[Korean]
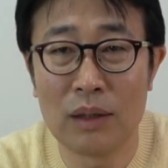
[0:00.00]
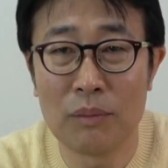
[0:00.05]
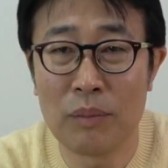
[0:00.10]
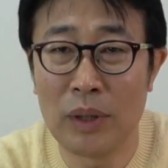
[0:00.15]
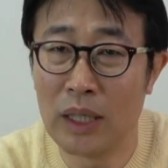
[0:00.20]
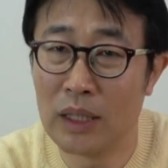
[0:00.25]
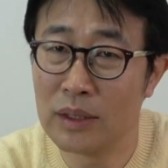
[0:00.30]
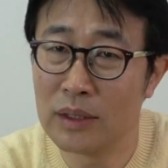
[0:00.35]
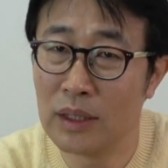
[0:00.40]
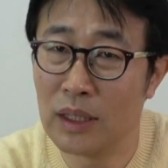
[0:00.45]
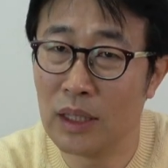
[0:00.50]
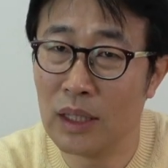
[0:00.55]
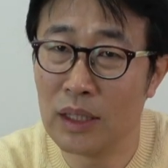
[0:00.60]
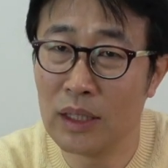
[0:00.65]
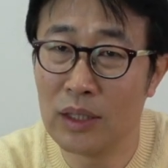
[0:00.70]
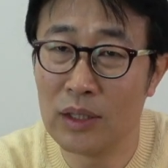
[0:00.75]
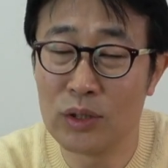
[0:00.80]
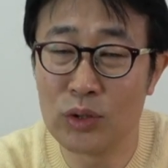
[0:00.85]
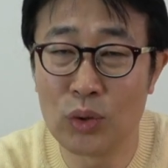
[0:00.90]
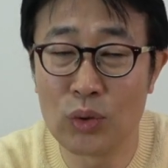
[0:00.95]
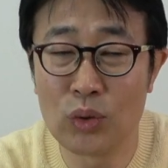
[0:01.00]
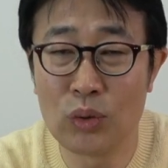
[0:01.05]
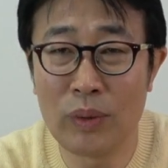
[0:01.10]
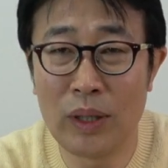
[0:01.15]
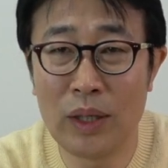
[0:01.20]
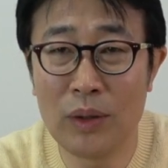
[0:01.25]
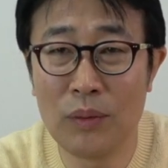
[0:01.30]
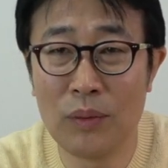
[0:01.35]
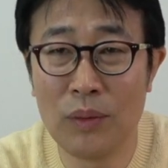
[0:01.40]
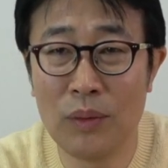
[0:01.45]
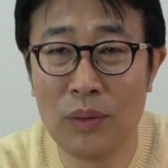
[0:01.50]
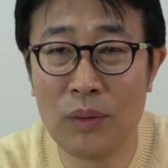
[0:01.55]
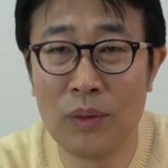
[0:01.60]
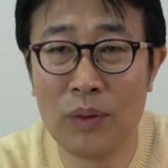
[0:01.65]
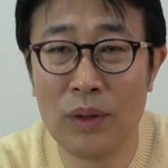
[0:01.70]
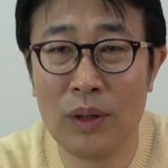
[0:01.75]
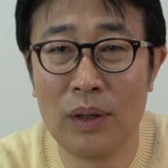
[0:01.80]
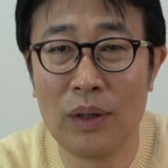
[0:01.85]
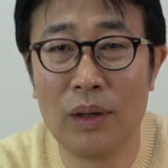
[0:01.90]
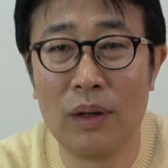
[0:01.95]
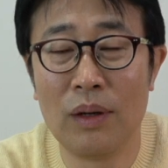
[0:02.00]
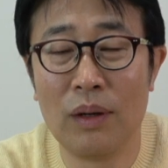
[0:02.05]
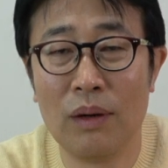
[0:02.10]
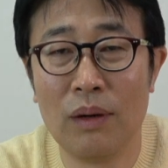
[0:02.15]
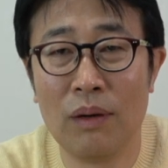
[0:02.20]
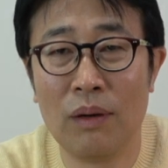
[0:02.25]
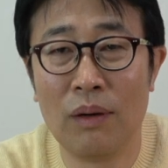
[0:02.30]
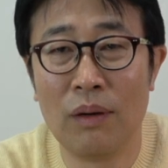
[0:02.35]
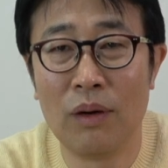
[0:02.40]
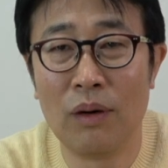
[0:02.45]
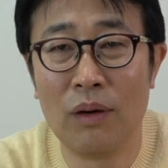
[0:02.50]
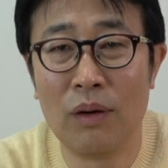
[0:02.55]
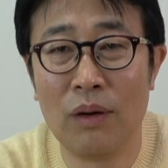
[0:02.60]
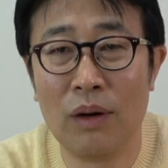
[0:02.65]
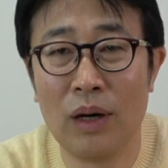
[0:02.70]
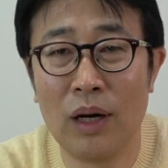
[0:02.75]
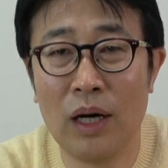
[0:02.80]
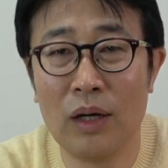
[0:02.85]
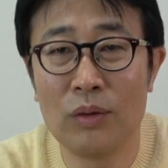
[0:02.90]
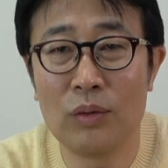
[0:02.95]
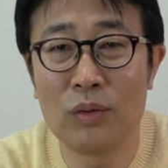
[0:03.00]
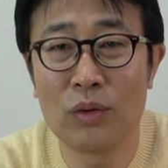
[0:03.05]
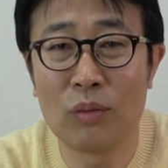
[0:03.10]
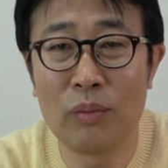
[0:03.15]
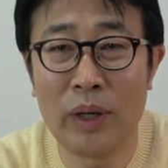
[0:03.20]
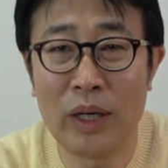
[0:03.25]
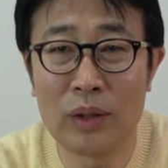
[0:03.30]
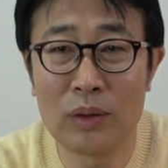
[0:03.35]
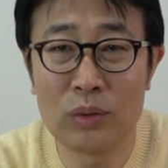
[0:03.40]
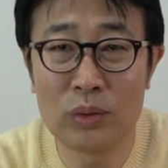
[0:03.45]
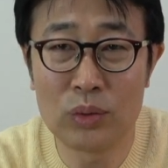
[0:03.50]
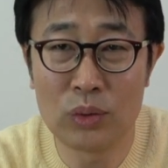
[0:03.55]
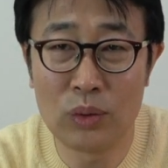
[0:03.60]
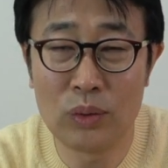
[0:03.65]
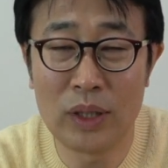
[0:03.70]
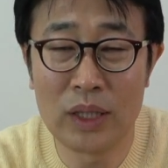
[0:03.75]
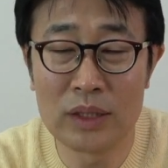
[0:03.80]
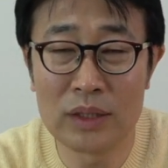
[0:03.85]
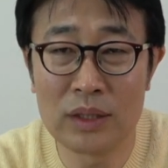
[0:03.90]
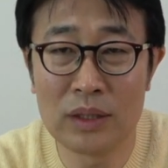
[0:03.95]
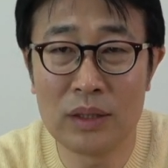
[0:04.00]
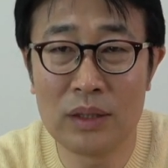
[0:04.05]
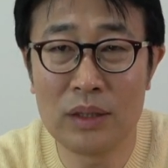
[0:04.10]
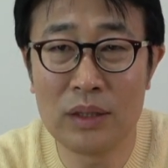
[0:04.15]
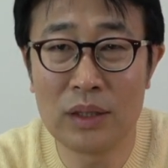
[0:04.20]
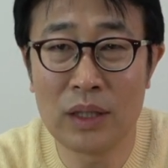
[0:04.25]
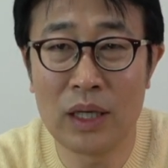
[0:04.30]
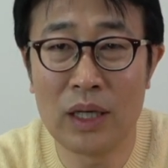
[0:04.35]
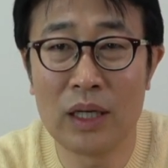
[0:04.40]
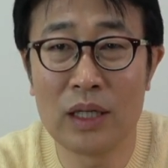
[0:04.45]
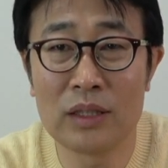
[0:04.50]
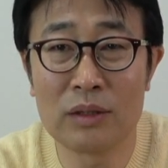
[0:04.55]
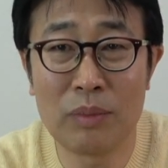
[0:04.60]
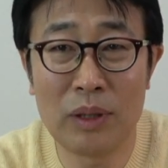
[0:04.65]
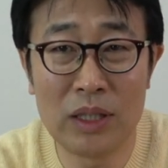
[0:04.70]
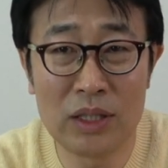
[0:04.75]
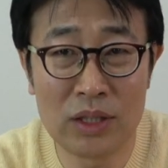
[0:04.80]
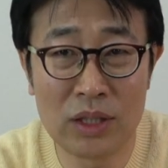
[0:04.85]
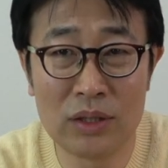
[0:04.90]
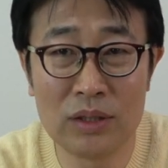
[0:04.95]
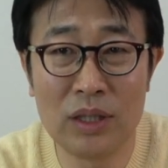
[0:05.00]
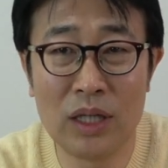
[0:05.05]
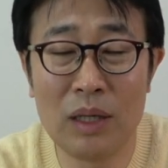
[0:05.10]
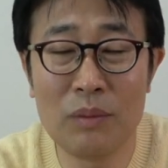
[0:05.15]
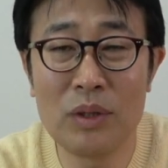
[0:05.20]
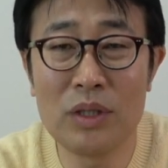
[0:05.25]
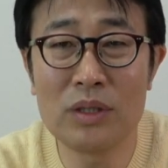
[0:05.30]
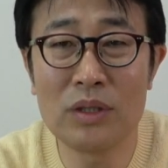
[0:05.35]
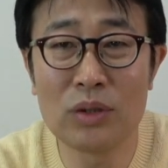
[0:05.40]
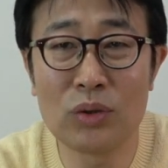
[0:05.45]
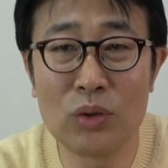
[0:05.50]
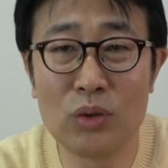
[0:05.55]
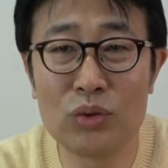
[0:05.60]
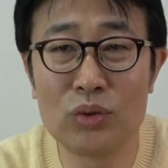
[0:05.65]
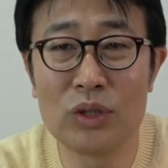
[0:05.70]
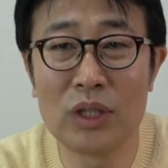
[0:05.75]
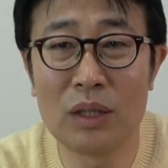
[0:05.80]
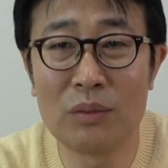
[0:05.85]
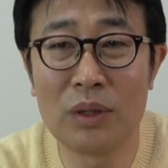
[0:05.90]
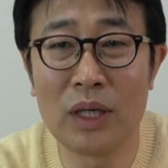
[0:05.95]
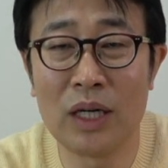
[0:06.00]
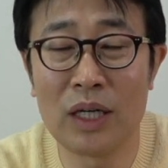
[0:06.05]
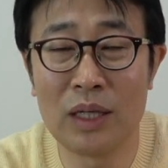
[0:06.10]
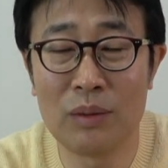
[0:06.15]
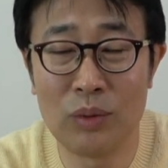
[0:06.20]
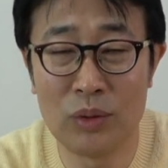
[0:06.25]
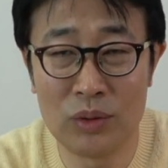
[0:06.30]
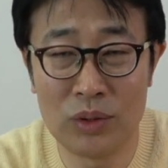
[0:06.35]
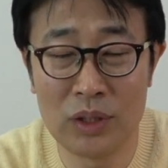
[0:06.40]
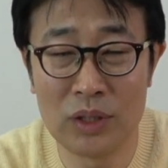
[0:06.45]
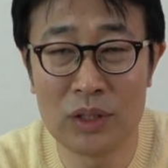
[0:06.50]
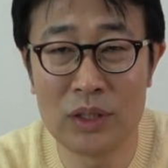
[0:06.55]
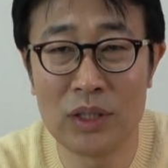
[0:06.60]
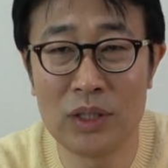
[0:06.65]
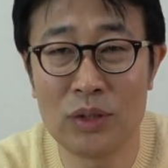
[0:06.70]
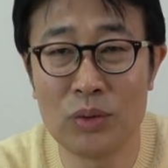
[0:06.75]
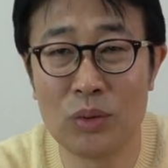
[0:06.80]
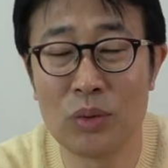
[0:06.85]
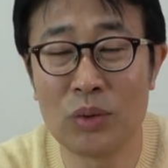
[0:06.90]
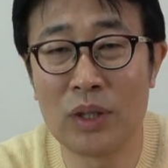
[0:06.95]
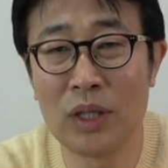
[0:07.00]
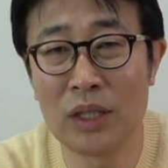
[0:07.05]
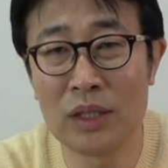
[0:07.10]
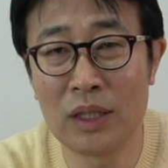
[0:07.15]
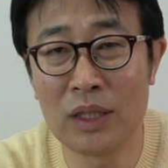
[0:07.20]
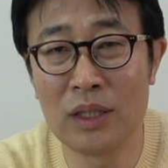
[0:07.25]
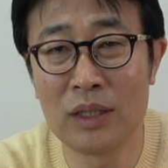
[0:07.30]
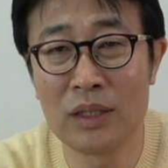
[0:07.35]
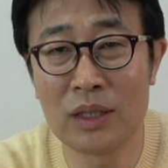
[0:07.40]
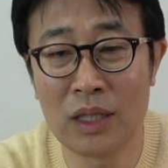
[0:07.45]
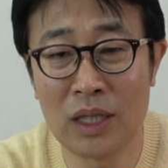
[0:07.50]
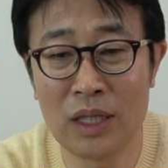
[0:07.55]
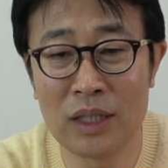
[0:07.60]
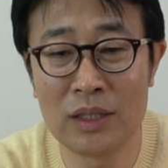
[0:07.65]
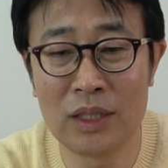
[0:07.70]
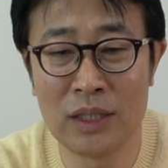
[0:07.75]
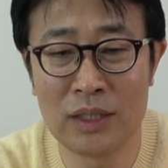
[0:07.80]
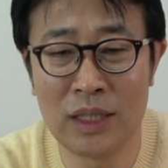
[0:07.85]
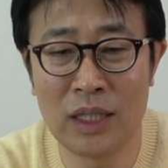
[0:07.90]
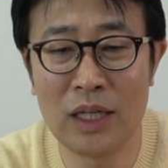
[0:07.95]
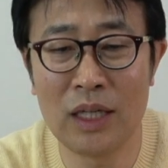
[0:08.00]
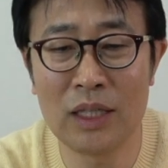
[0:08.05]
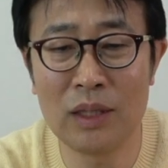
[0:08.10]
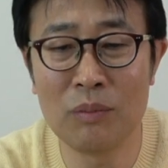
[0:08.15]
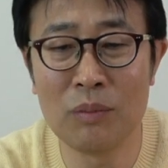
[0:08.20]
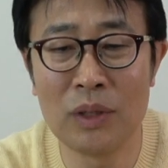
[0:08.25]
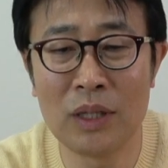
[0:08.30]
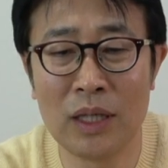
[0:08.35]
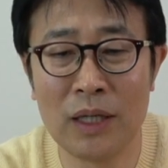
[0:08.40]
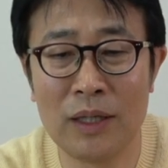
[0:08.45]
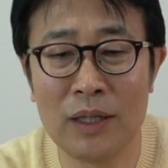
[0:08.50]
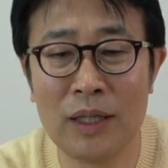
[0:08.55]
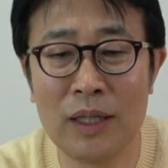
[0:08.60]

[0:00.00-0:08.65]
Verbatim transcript: 박사 학위를 졸업하고 어, 한국으로 바로 들어와서 대학에서 빨리 적응하면서 교수 잡을 알아보는 것이 좋을 것 같다는 게 제 생각입니다.